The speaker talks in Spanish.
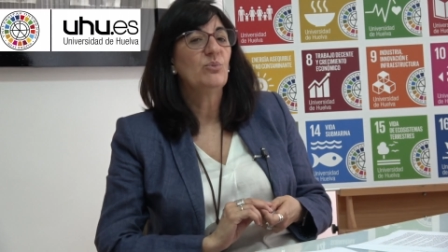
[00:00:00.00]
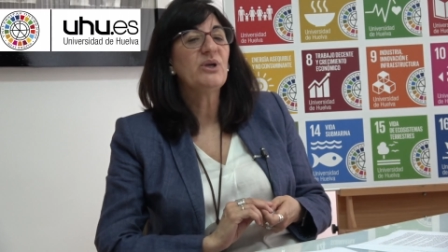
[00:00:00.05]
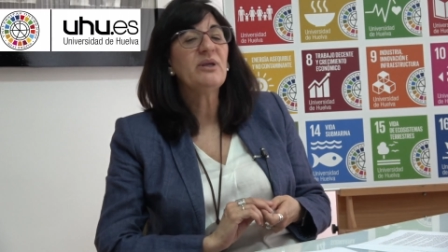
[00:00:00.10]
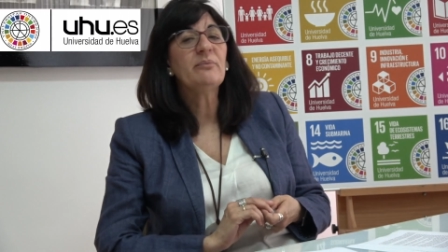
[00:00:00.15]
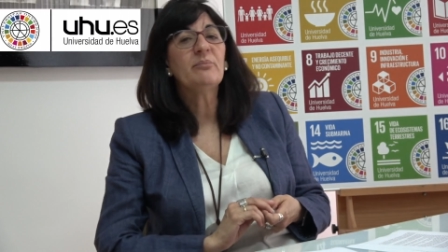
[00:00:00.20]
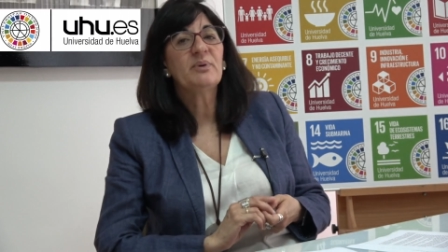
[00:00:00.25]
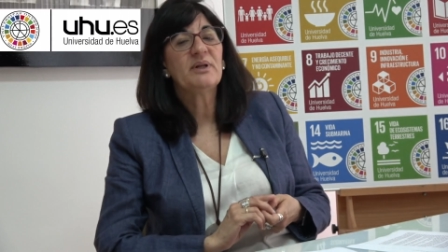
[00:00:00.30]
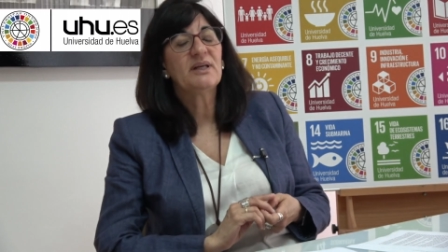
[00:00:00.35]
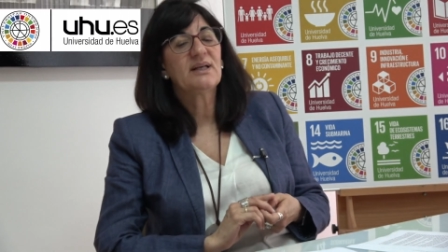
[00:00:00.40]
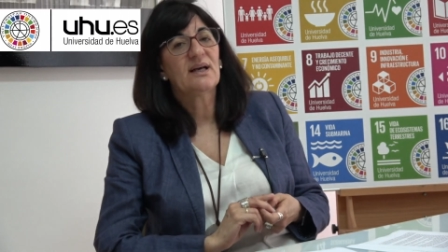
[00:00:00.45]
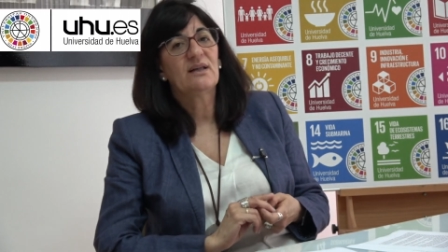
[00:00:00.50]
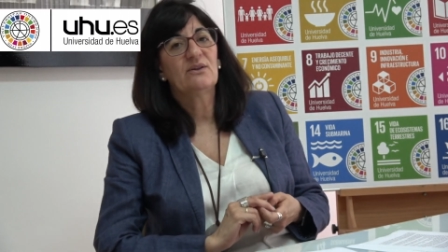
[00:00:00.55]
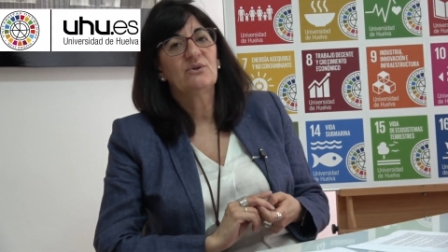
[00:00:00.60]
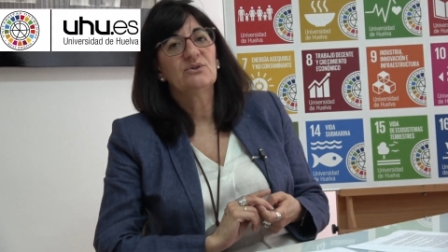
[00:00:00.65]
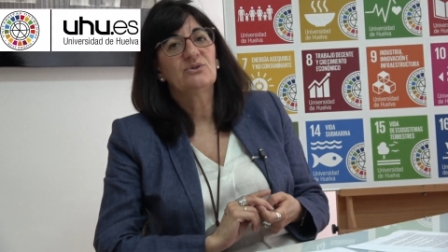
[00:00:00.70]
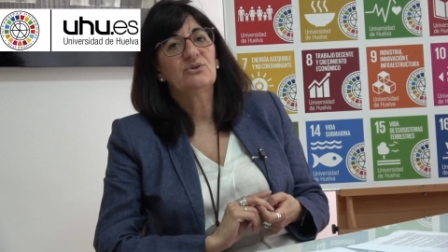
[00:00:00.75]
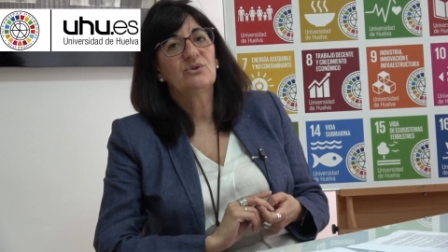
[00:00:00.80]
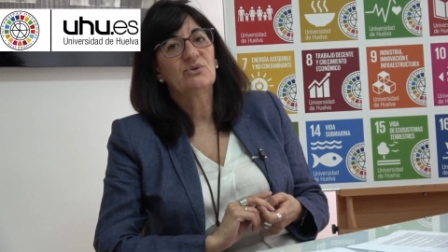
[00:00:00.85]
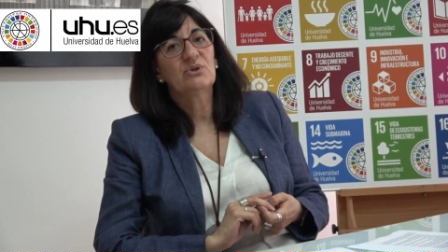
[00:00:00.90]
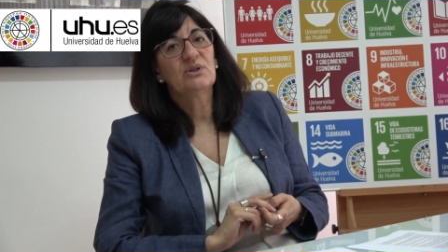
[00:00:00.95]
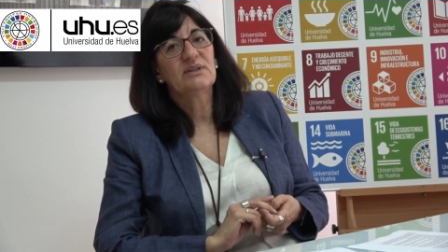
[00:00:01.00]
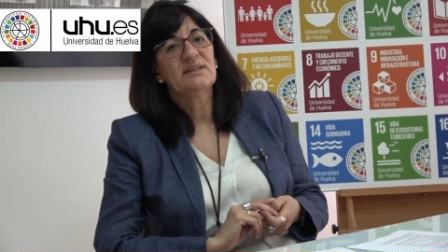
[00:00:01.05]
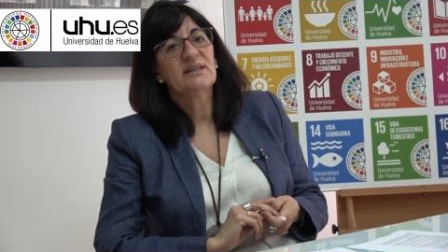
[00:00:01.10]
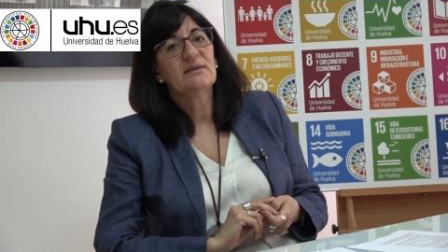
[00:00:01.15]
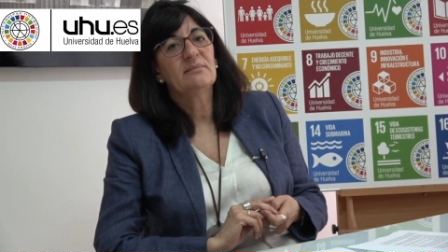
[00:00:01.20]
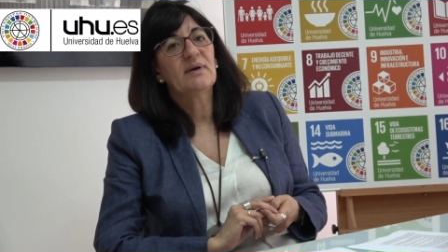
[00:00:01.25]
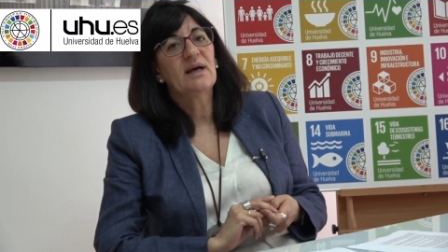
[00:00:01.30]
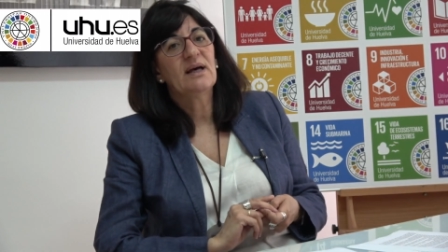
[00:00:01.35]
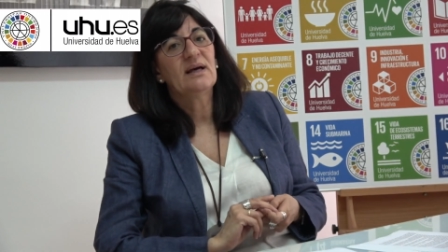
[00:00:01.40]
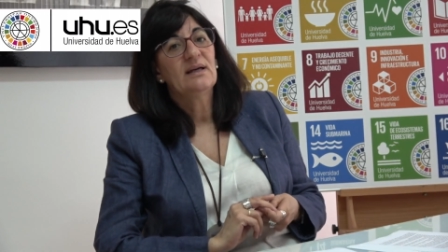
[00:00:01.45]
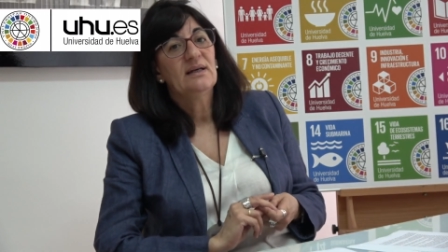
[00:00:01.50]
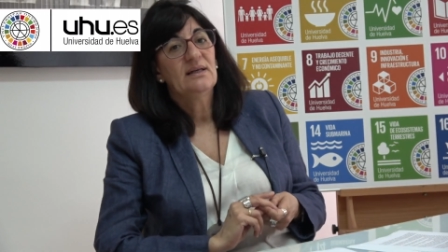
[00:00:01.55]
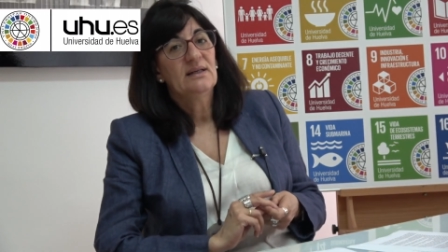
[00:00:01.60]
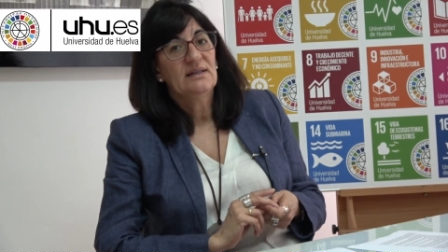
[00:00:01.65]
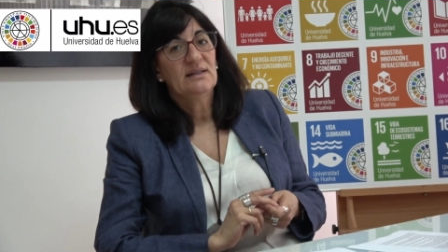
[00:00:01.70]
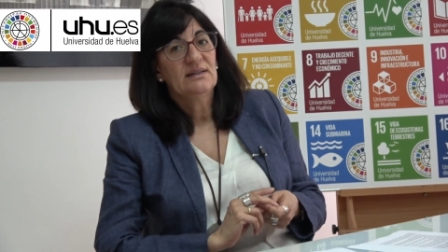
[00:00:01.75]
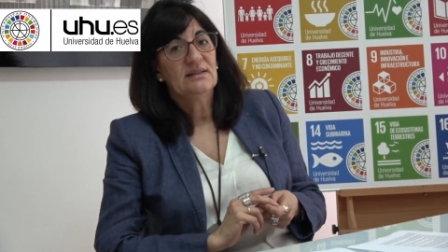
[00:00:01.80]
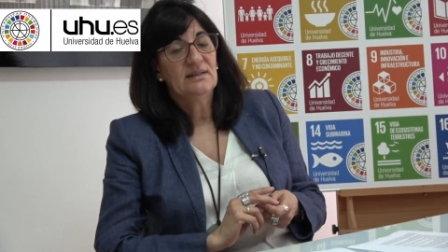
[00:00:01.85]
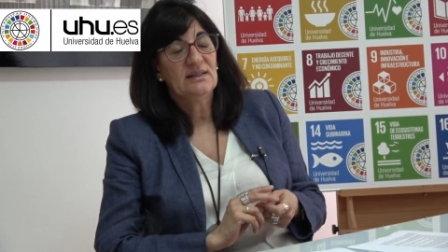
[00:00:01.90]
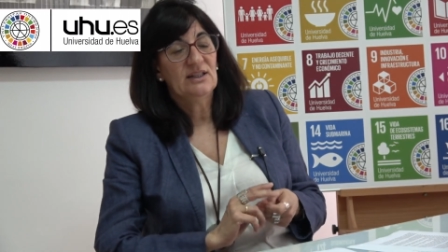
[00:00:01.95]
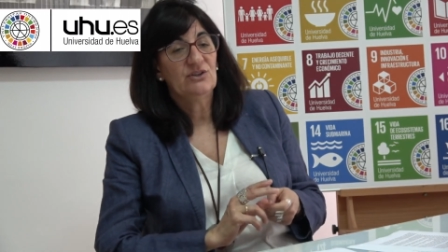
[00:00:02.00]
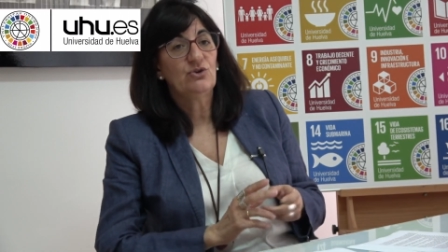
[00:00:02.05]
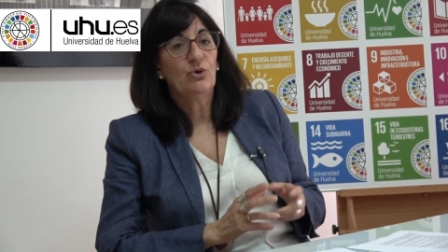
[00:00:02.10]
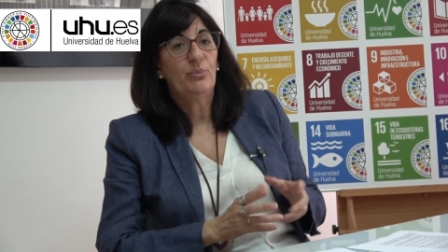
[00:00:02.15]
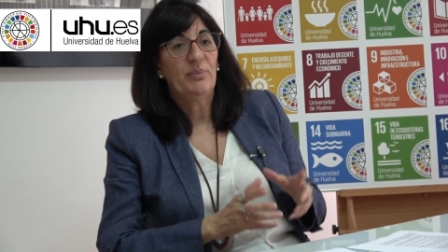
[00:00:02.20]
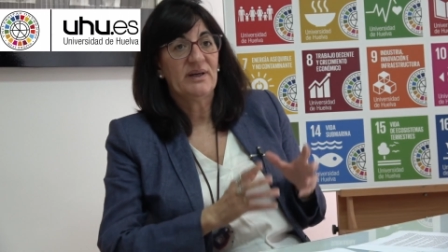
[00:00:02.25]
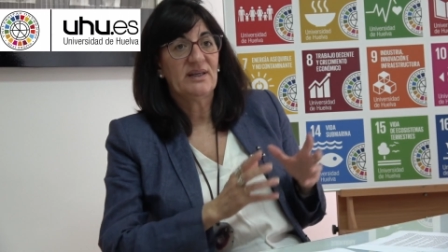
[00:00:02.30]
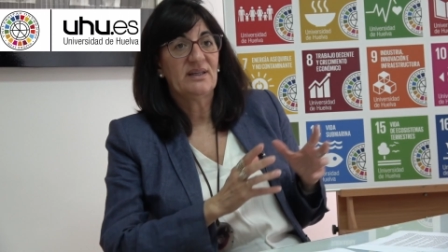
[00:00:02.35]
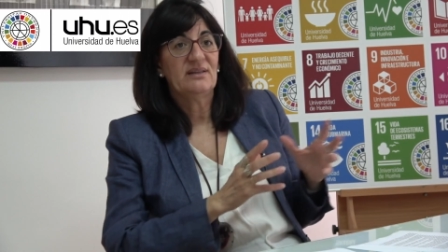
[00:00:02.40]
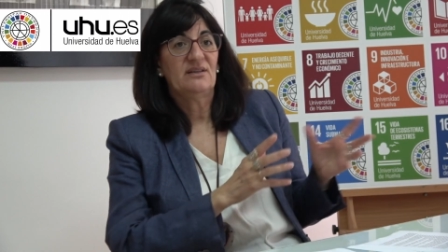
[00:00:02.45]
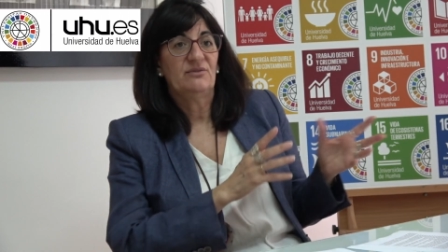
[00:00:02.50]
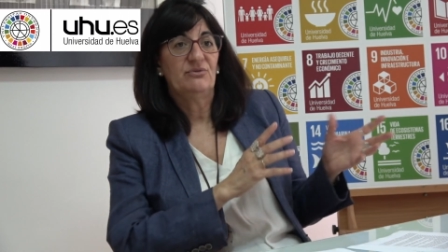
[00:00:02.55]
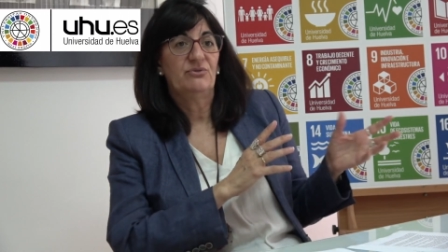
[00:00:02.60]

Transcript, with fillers: muy implicado en todo el tema de estos paquetes